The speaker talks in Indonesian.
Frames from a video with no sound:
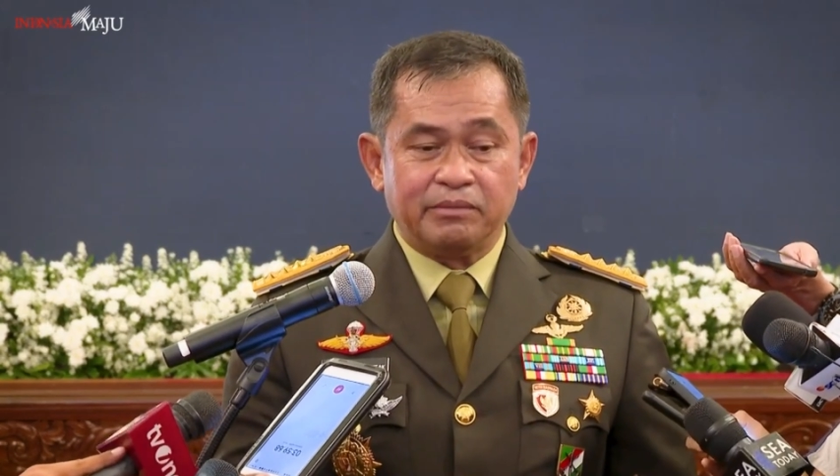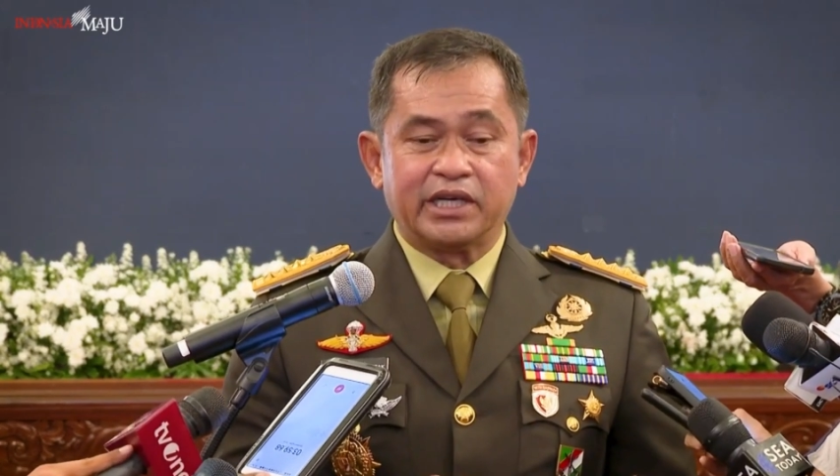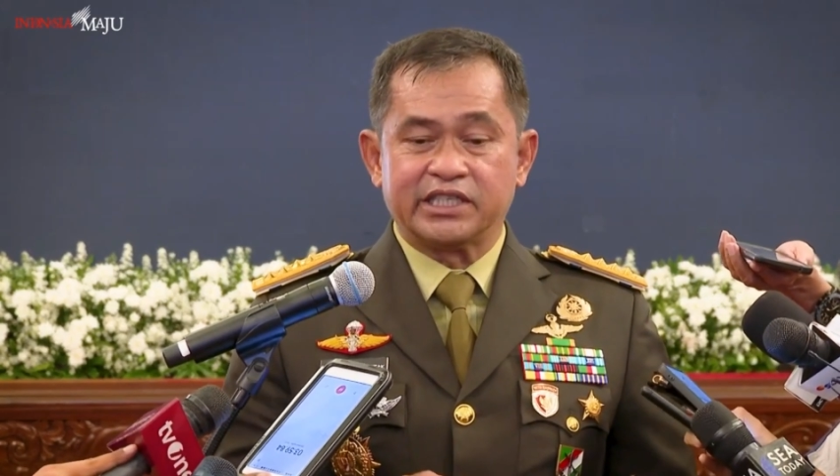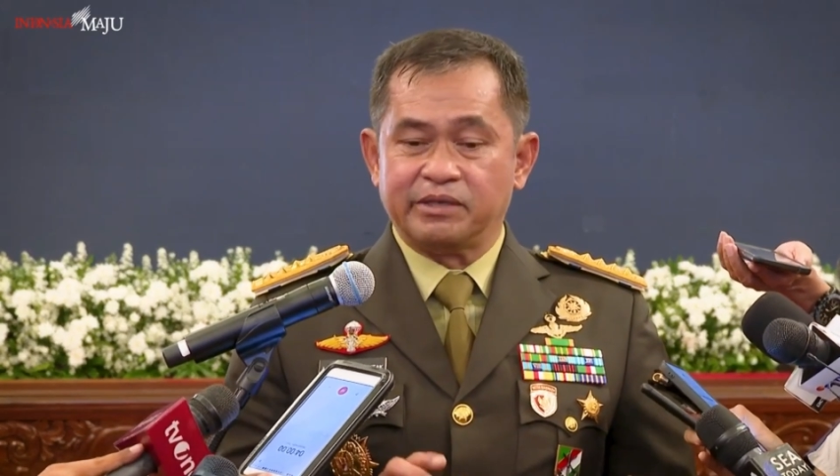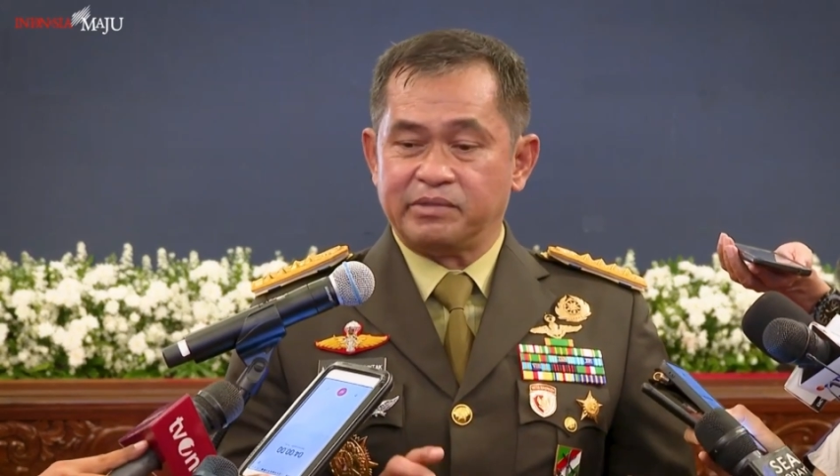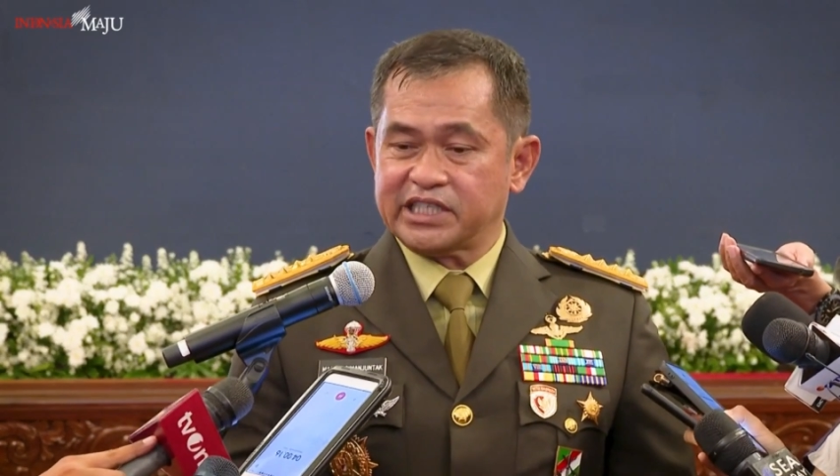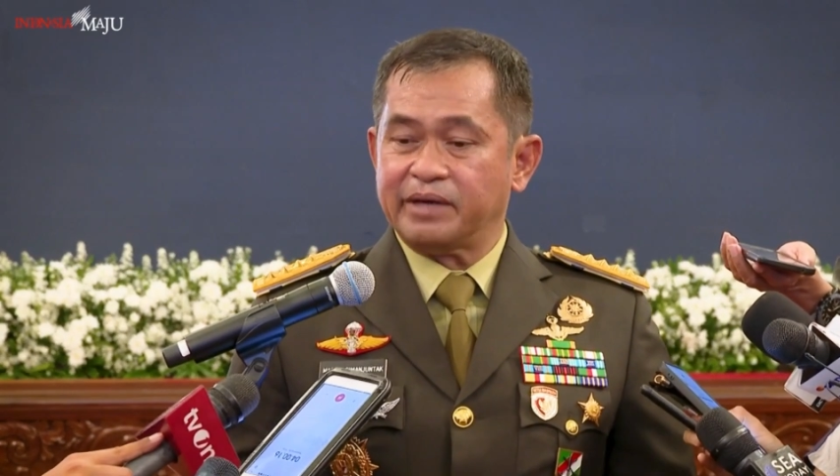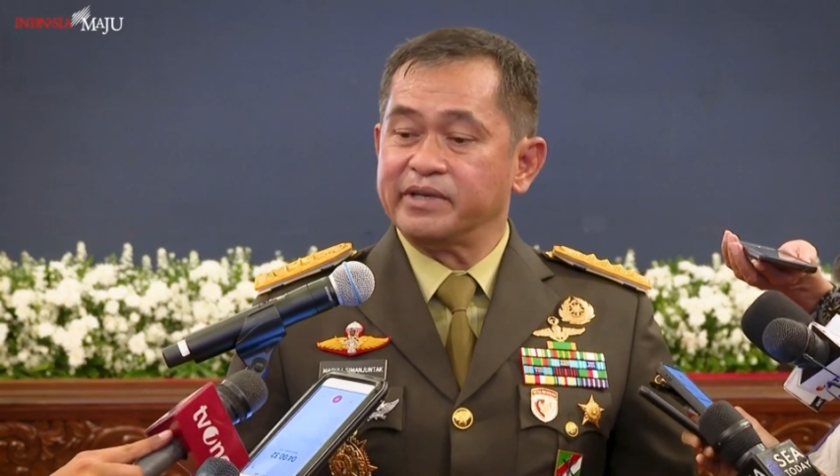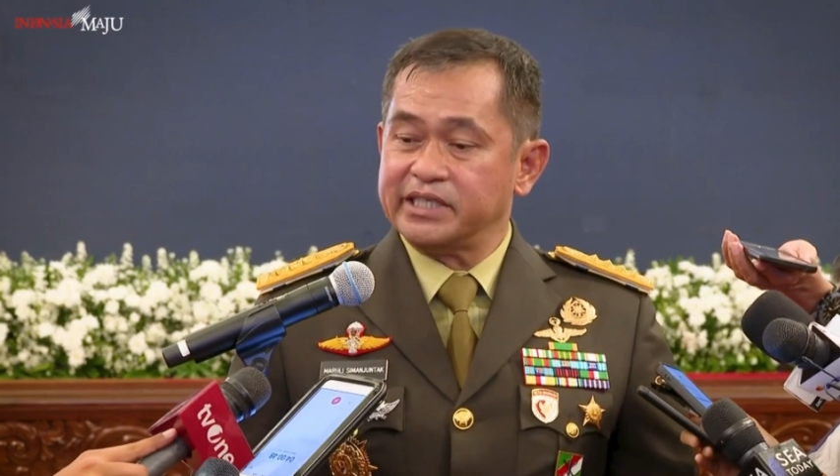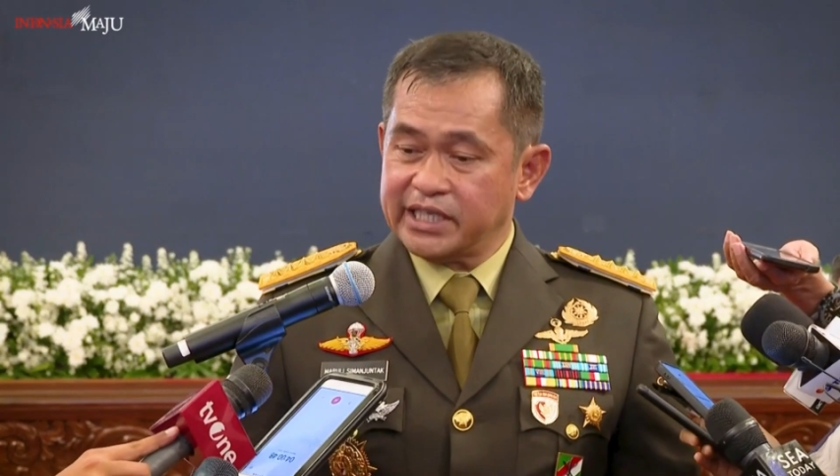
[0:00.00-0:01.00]
bekerja
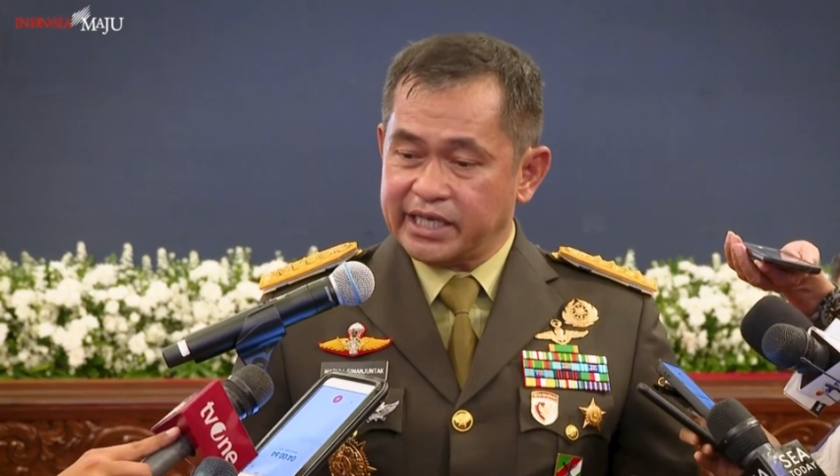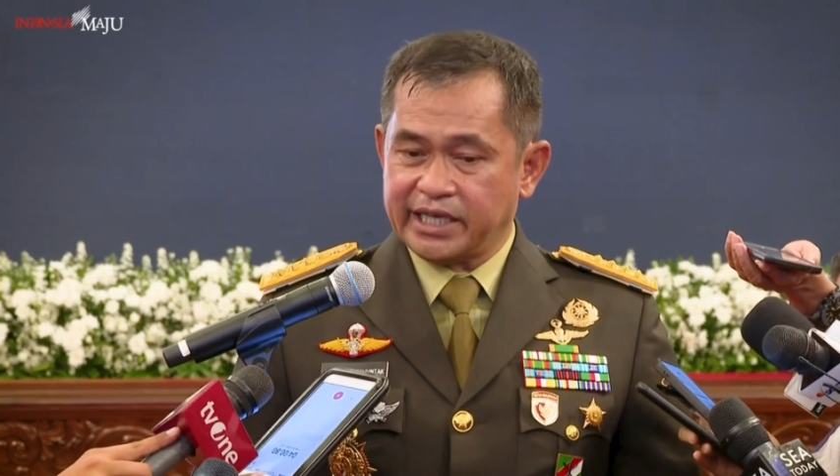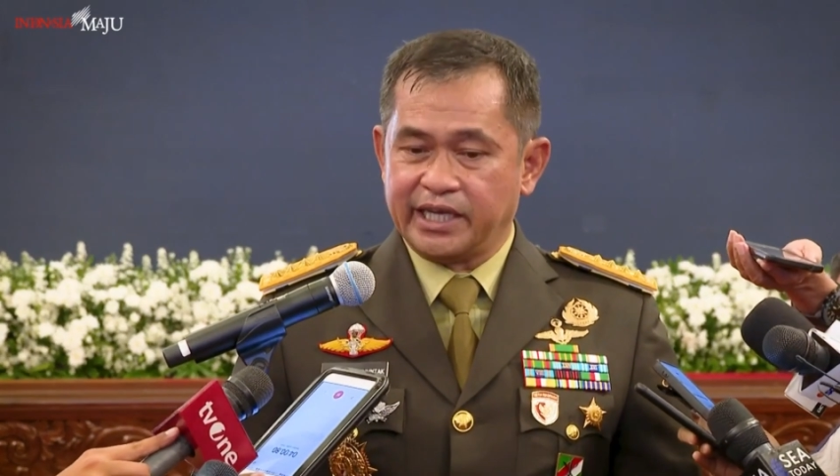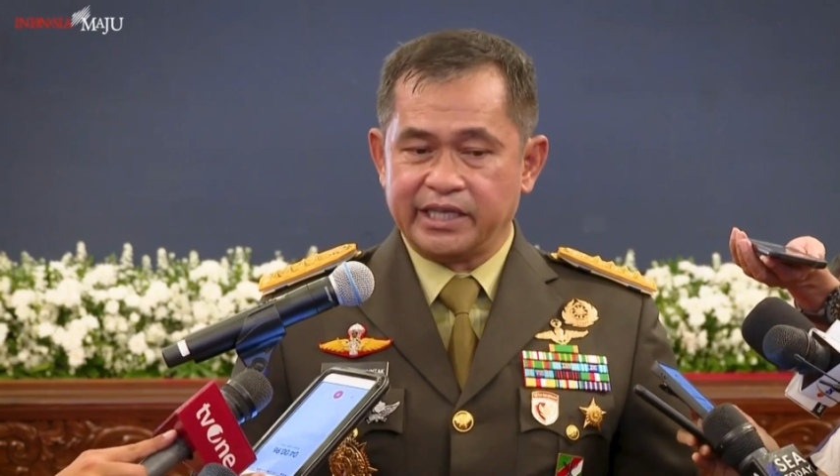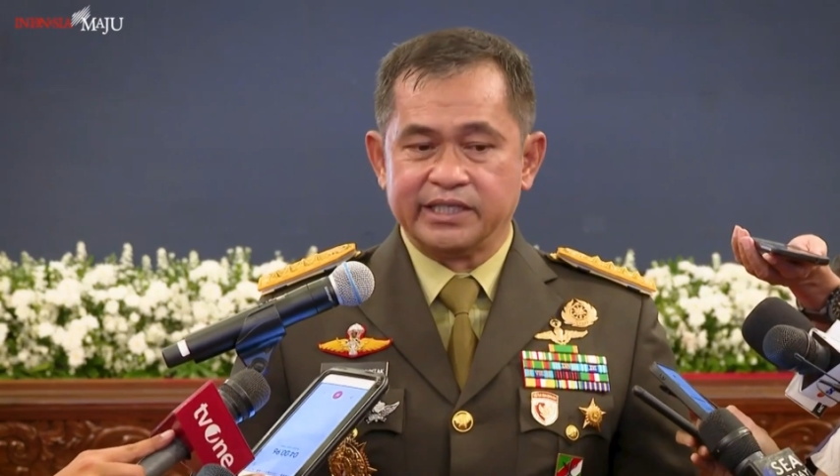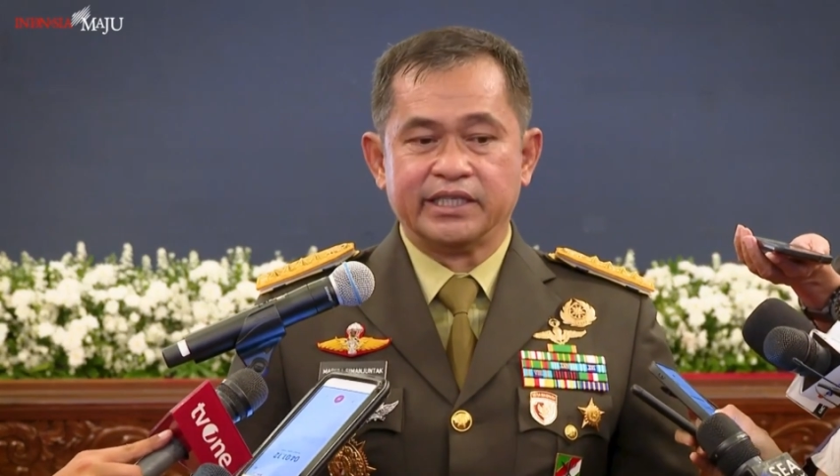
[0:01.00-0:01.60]
bersama di sana.